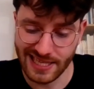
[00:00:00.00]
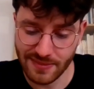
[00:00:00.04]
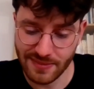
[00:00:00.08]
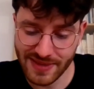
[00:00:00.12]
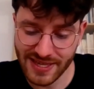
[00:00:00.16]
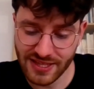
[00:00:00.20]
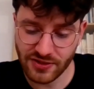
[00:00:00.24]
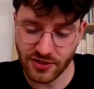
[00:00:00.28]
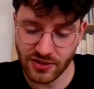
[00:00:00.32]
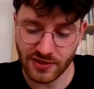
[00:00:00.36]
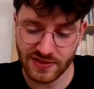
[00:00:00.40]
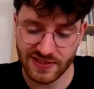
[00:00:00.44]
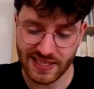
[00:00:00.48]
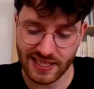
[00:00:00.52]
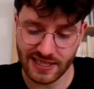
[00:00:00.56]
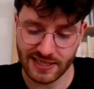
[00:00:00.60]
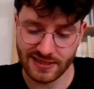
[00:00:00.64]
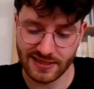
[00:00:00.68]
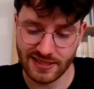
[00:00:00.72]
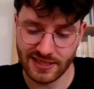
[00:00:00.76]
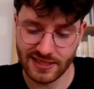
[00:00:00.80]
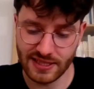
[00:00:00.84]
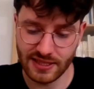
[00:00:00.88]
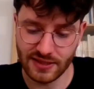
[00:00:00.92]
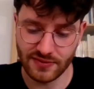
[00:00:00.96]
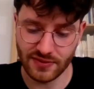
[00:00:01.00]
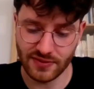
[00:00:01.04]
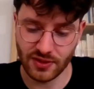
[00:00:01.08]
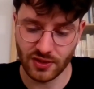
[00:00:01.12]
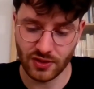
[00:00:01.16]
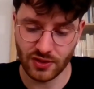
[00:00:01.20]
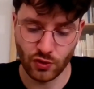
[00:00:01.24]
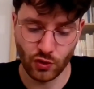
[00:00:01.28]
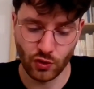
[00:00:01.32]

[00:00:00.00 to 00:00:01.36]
les méthodes actives,